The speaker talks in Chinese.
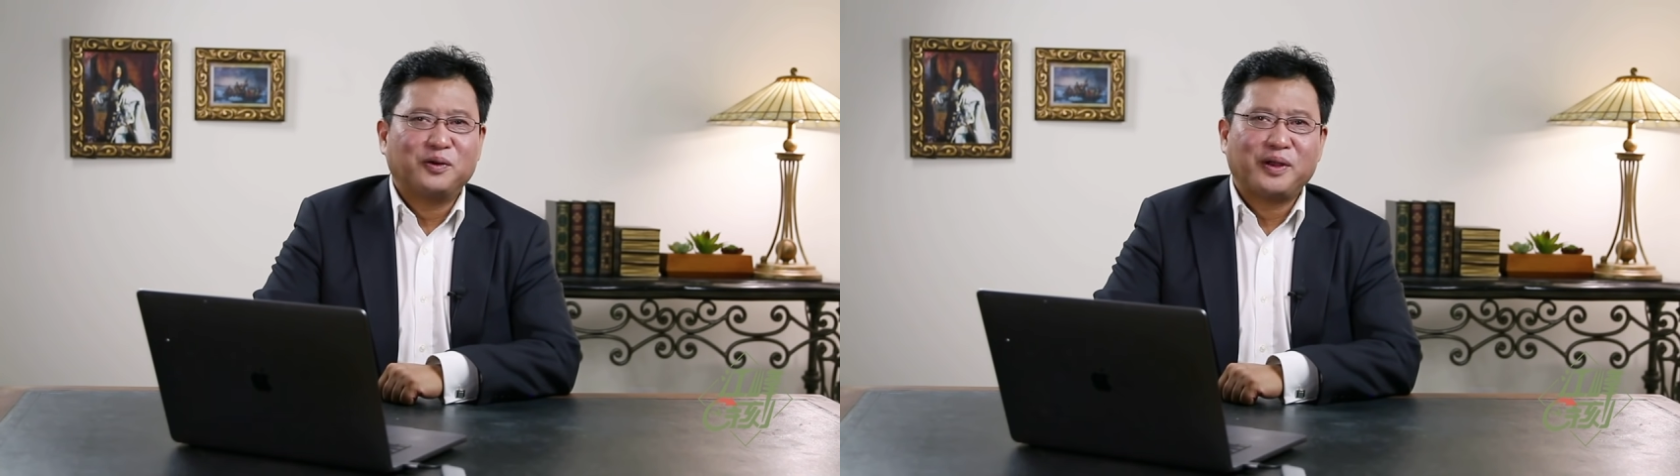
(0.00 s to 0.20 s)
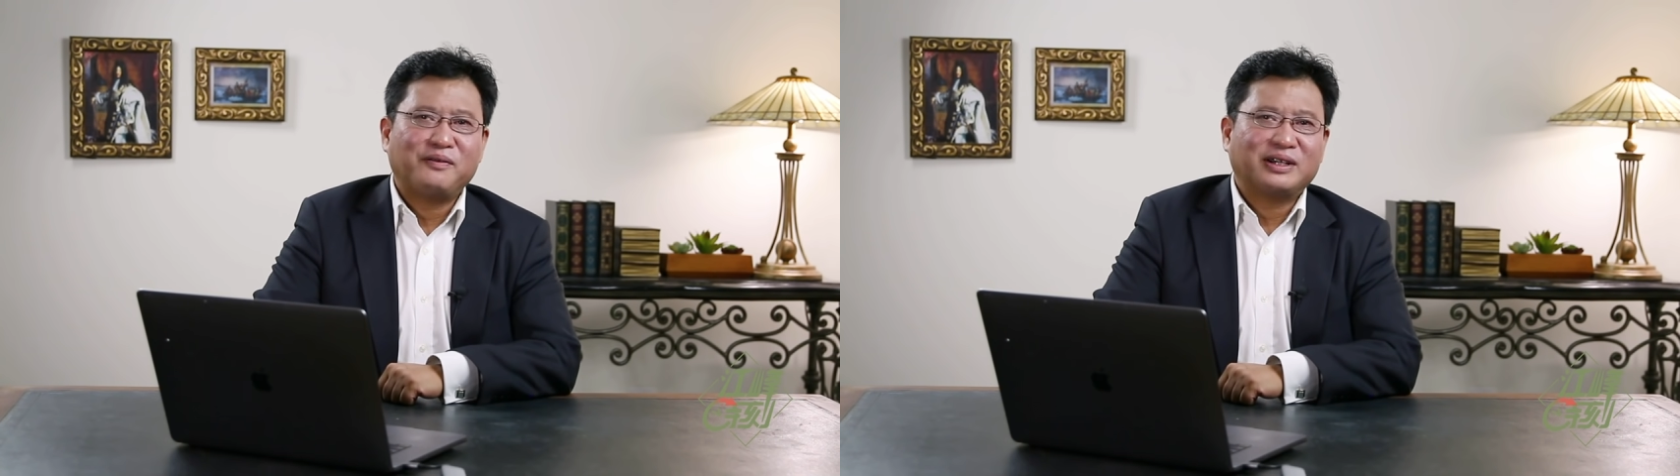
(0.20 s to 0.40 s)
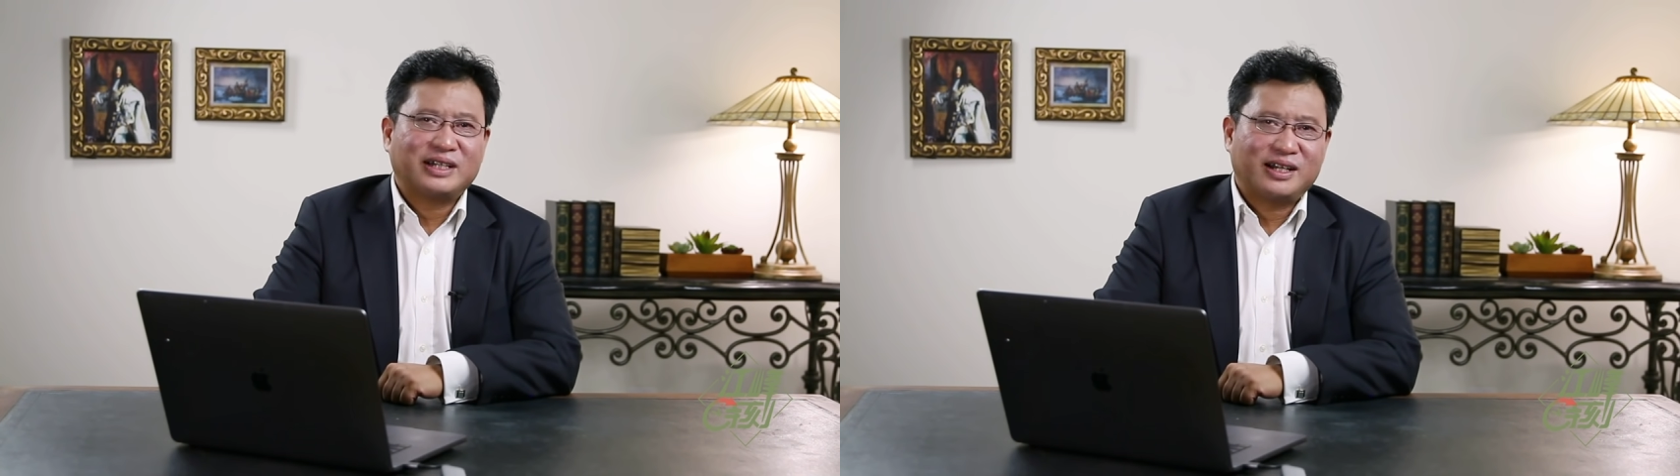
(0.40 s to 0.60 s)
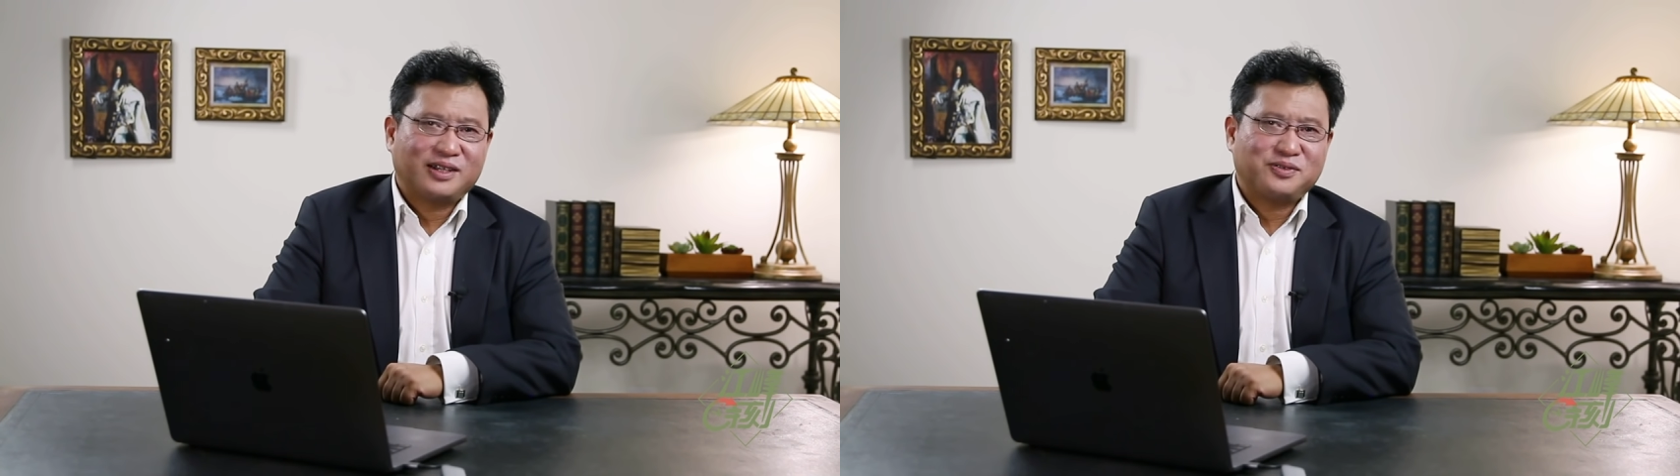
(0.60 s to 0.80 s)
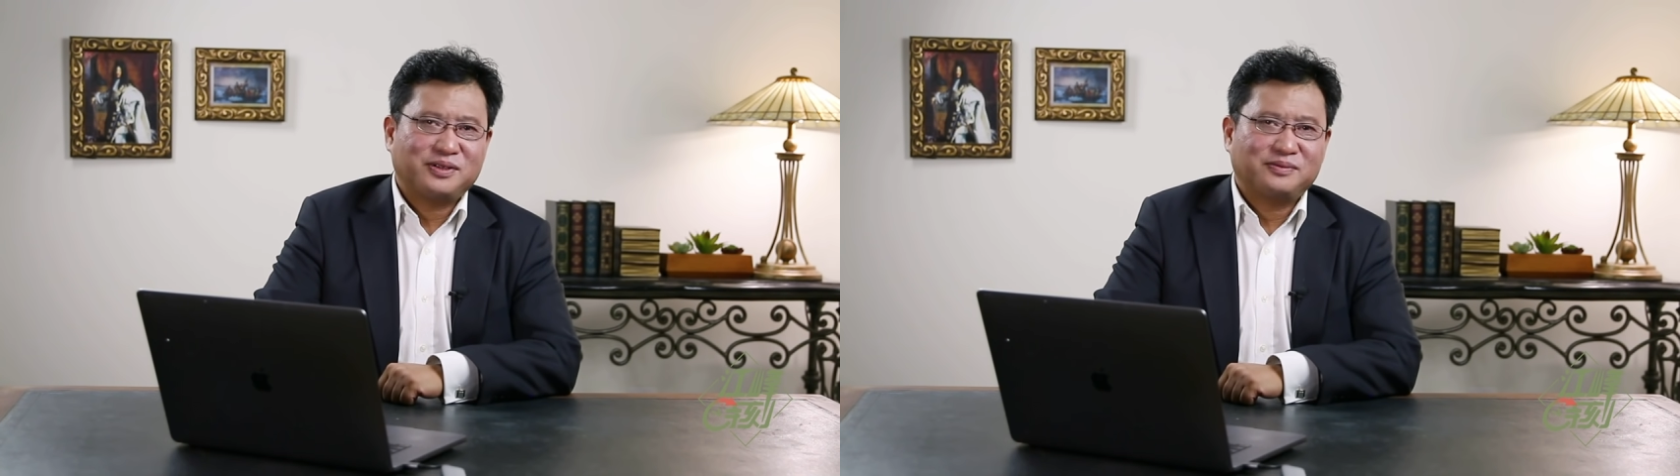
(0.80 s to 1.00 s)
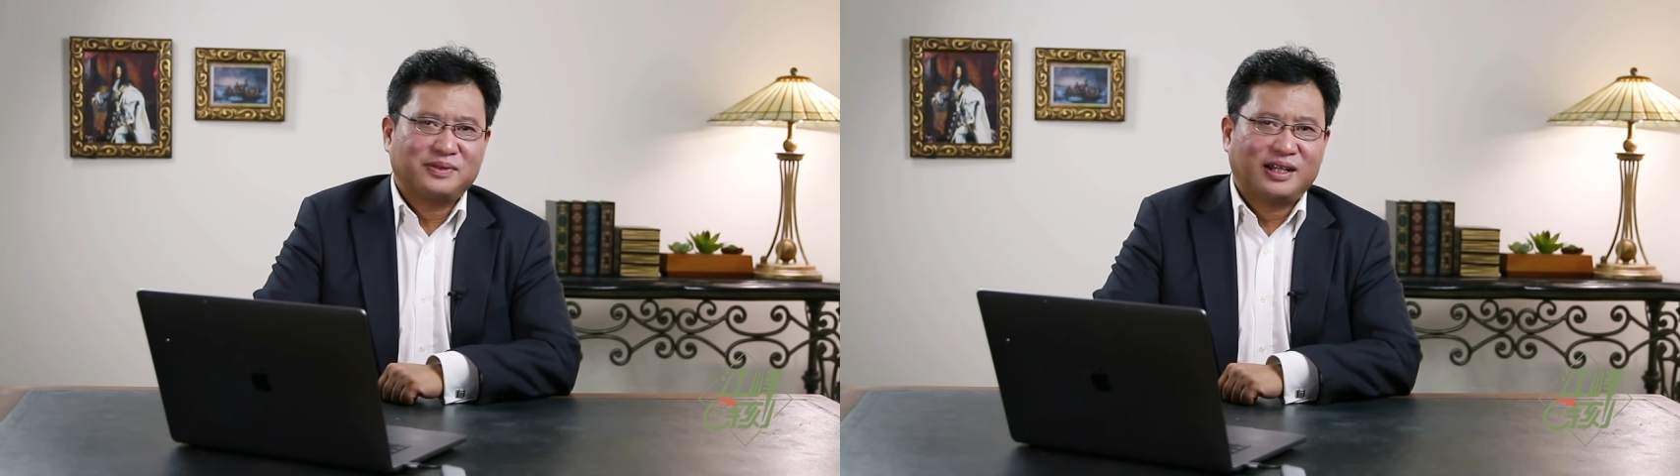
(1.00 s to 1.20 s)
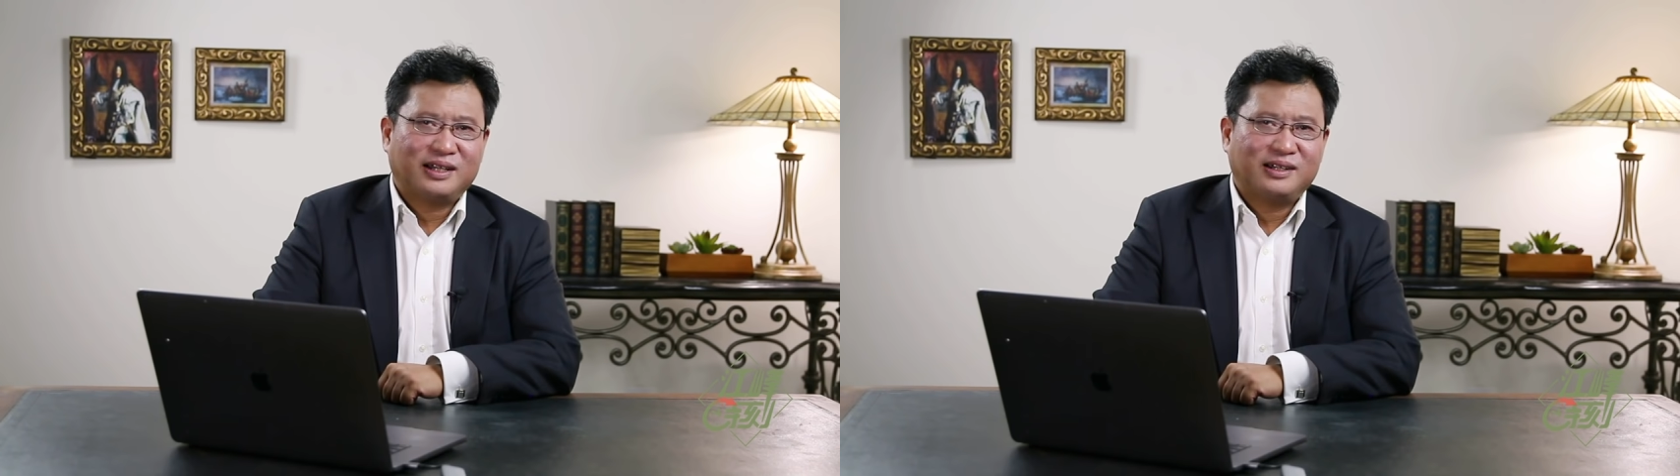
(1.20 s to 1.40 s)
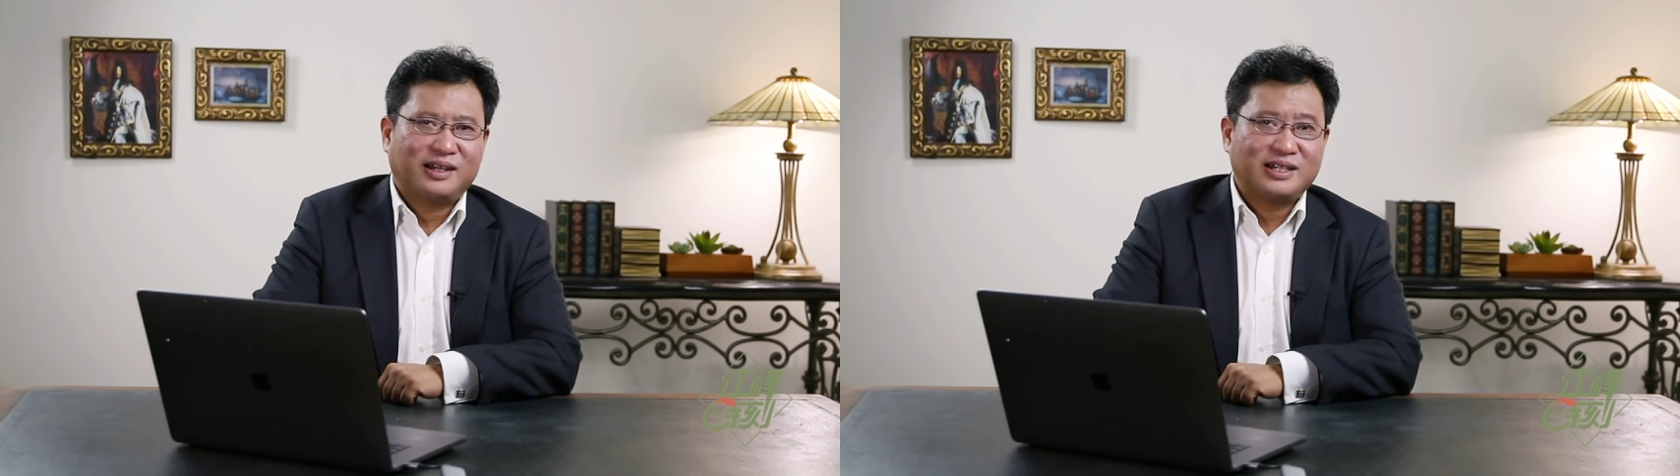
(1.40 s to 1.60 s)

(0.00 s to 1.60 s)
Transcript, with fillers: 到会员网站上去啊。